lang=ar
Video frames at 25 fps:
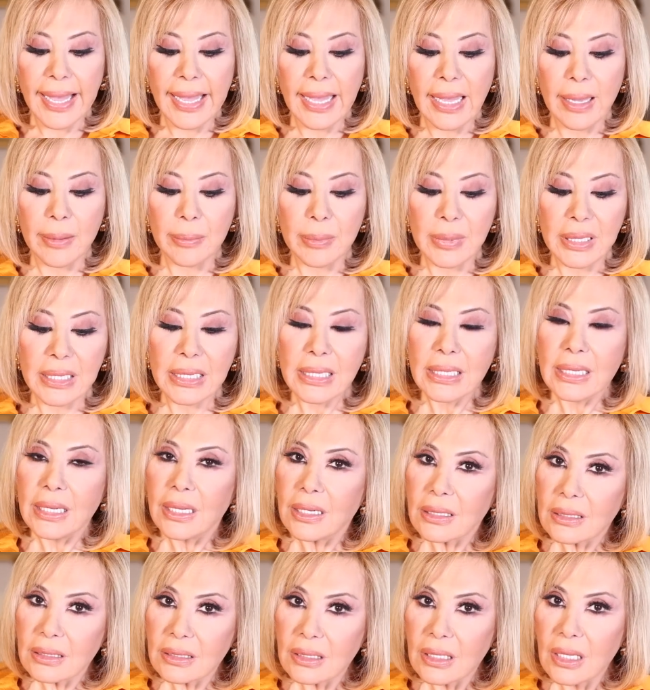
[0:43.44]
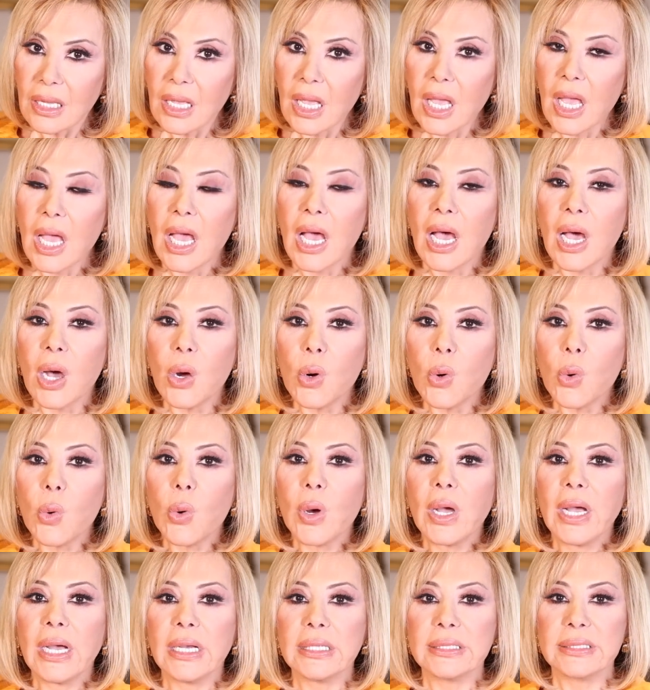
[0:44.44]
أعمالك أو
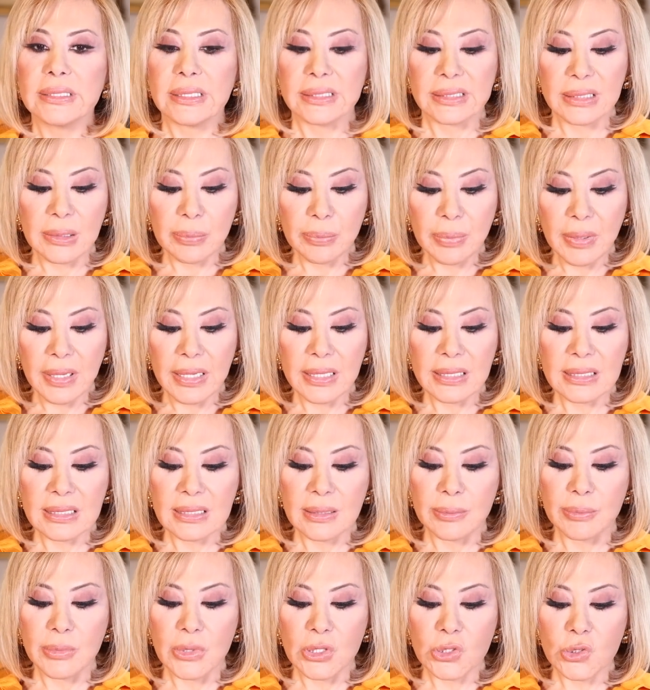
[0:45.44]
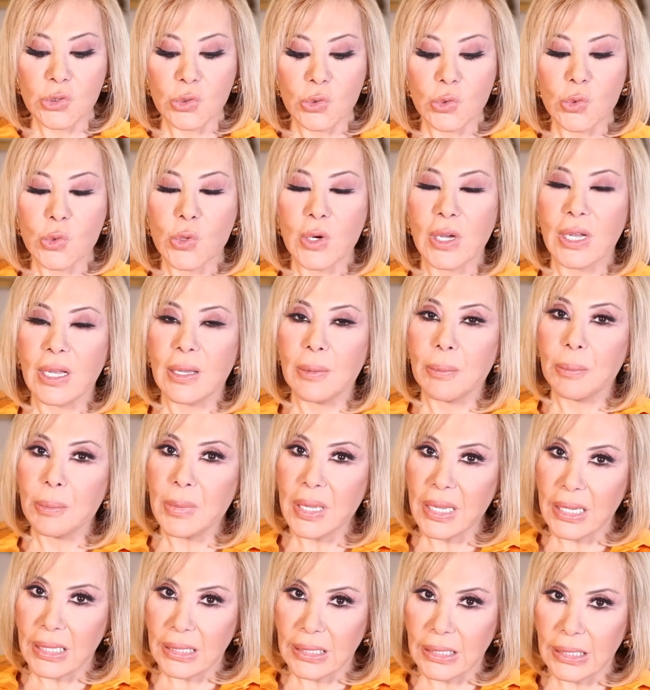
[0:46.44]
حتى تبحث مشروع
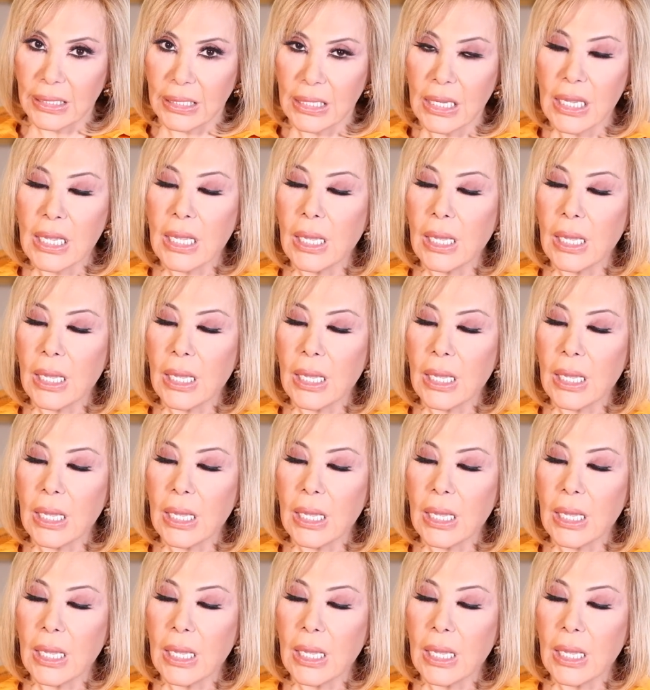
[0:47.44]
مالي